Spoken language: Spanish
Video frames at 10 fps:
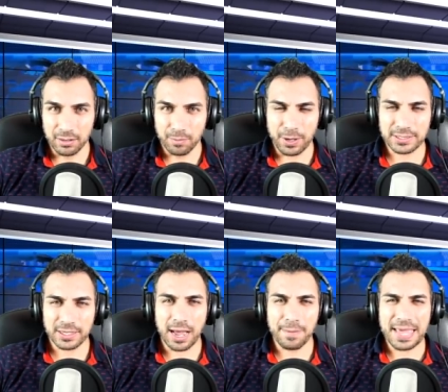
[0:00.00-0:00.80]

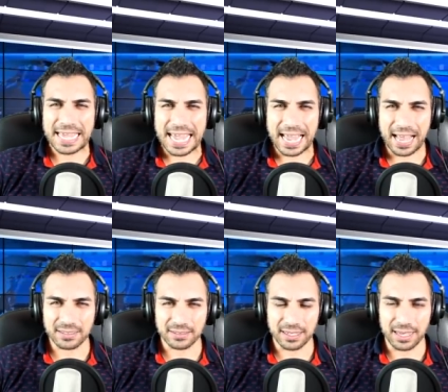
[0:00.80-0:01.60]
pues había
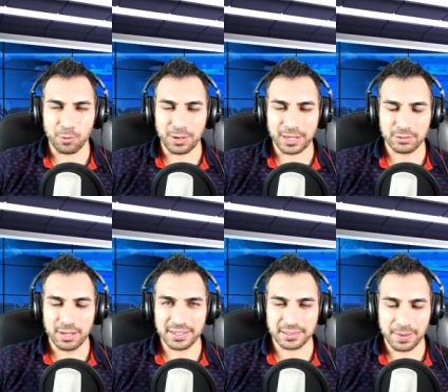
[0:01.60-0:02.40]
quejas de que algunas
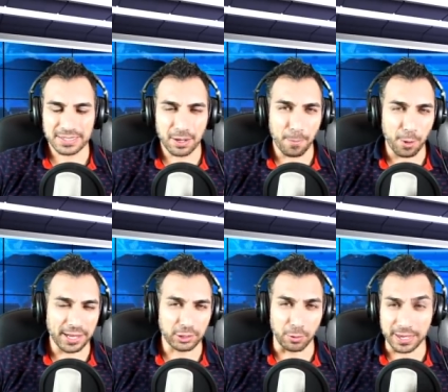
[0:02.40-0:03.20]
unidades estaban ya un
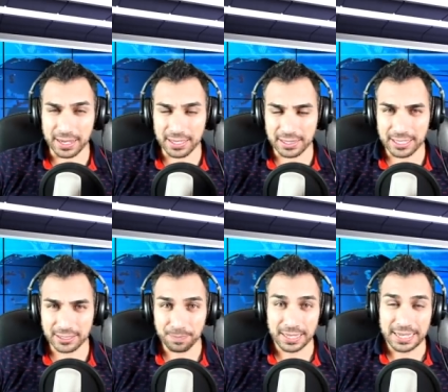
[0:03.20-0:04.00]
poquito viejitas